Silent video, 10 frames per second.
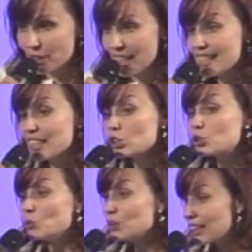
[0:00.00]
есть
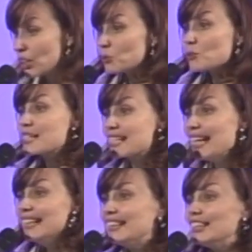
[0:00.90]
кто-то, кто
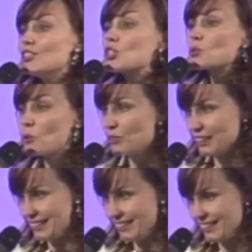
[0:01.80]

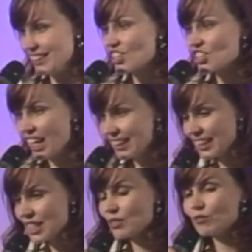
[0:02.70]
заинтересован держать
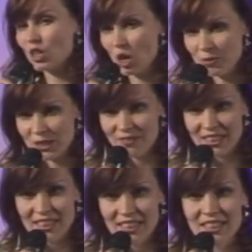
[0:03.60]
нас в
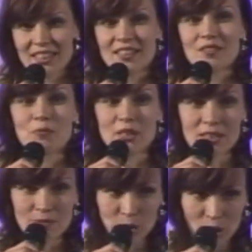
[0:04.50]
рабстве вот,
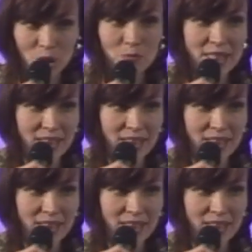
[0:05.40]
вот этими